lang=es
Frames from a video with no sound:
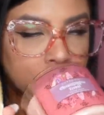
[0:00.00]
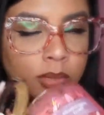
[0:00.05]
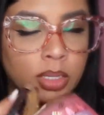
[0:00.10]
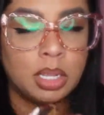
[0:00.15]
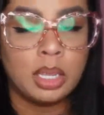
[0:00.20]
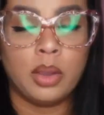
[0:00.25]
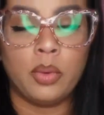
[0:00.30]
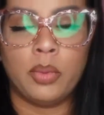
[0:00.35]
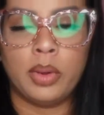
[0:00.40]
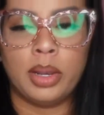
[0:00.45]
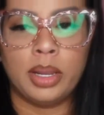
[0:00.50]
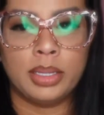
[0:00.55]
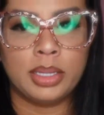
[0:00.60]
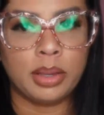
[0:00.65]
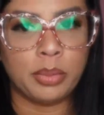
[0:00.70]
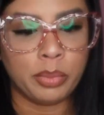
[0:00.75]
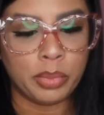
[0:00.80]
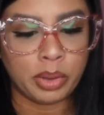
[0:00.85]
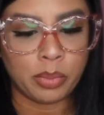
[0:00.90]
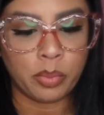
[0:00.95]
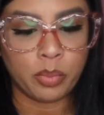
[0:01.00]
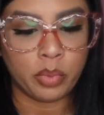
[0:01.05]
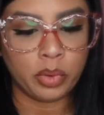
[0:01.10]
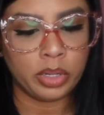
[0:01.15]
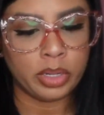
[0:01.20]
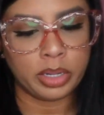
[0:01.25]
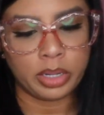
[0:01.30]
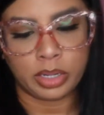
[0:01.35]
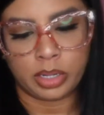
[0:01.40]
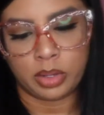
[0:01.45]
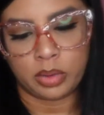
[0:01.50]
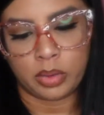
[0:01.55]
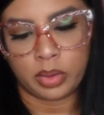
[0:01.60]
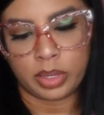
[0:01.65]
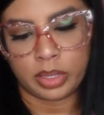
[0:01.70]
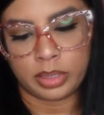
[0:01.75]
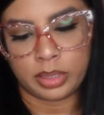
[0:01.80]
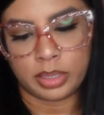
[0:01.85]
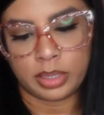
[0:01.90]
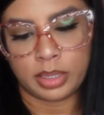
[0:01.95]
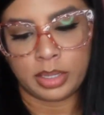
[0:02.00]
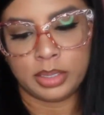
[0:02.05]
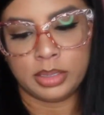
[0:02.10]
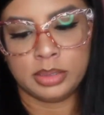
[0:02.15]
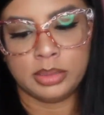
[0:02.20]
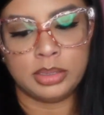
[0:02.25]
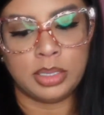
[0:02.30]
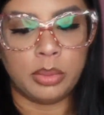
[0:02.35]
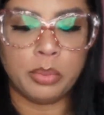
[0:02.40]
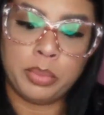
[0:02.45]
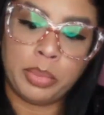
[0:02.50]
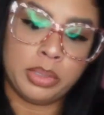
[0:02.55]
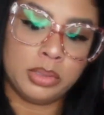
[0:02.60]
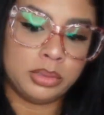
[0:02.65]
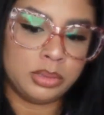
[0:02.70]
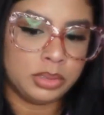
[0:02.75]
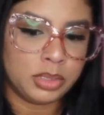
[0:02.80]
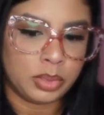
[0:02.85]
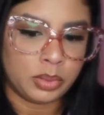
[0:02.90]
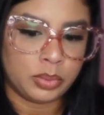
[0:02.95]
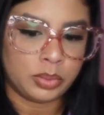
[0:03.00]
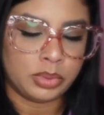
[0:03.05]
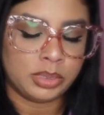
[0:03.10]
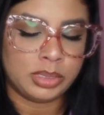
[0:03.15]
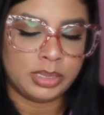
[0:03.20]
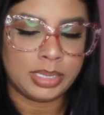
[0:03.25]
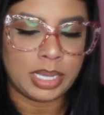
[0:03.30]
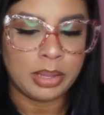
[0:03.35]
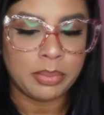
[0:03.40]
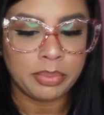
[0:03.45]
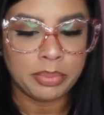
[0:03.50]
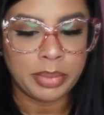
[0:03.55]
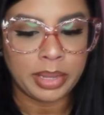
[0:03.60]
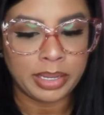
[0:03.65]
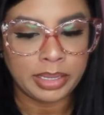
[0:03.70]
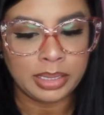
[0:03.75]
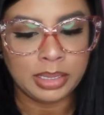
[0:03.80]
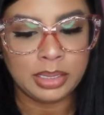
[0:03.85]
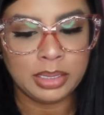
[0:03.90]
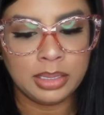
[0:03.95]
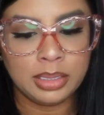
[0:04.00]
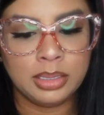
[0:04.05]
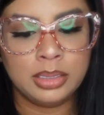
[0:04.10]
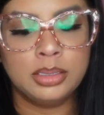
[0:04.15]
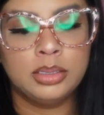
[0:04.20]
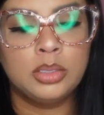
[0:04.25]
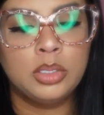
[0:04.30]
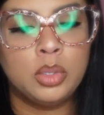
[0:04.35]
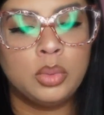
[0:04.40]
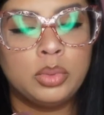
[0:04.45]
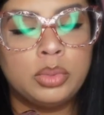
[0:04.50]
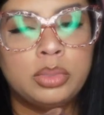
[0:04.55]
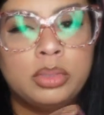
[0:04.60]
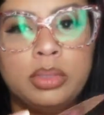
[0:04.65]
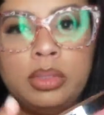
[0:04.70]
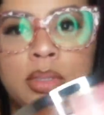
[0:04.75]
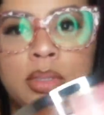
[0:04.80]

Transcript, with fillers: que huele también muy rico. Este en el Champagne Toast, Champagne Toast,